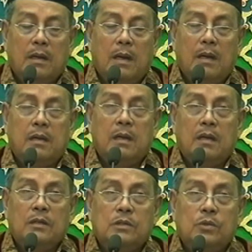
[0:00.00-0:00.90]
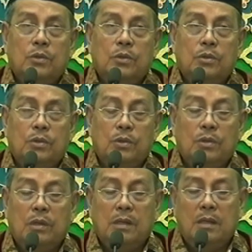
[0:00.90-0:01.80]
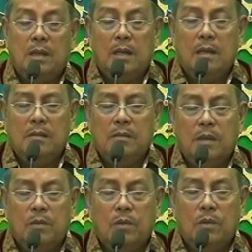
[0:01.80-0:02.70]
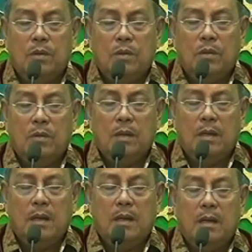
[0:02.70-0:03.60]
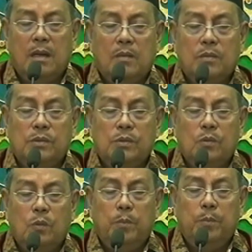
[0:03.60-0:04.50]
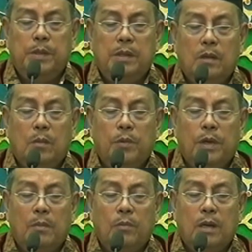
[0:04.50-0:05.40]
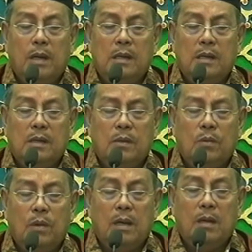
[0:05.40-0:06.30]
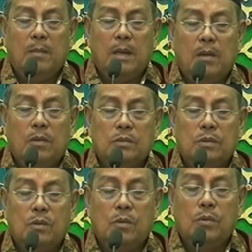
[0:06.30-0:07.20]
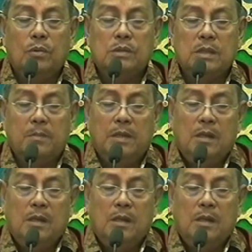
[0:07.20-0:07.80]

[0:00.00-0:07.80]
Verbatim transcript: Keadaan doyo doyone halik bukan kula tok. Agna ku nyukupi opo ilmu kani ing kula anil makol sanga ngucap.